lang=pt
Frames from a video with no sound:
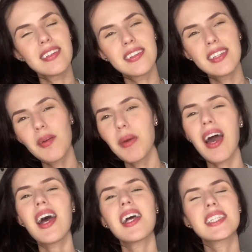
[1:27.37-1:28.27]
da
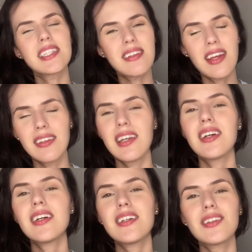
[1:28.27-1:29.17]
base,
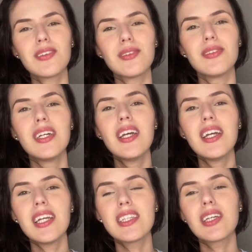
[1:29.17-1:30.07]
treinando.
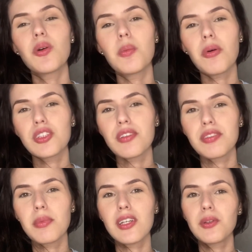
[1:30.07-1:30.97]
Então eu posso
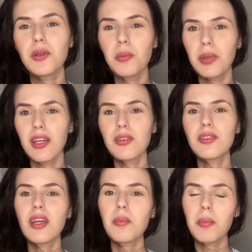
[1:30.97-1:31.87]
afirmar que o Rio Preto
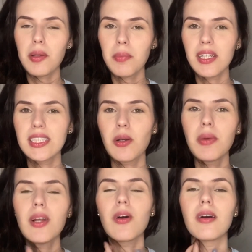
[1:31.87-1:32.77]
tem uma preparação
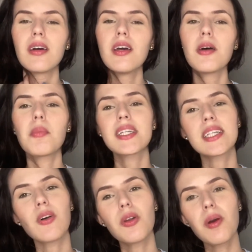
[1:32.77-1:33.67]
melhor. Mas
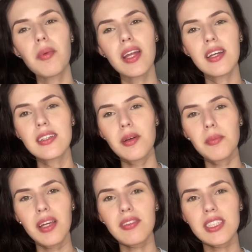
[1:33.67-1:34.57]
agora o América
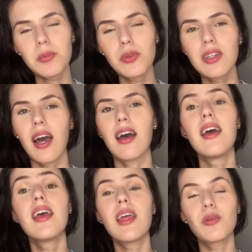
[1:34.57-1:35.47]
também vai disputar.
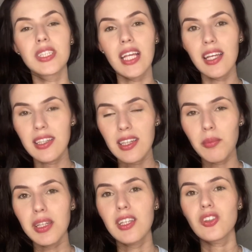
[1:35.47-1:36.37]
Eu sei que tem
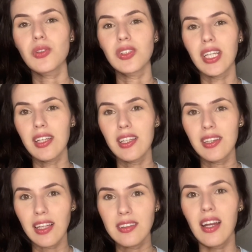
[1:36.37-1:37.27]
meninos, eu sei que
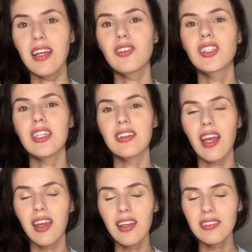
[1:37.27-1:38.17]
tem treinos que
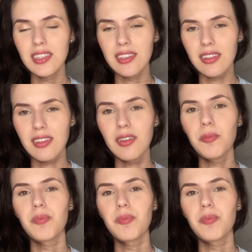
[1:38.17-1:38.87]
tem, sim,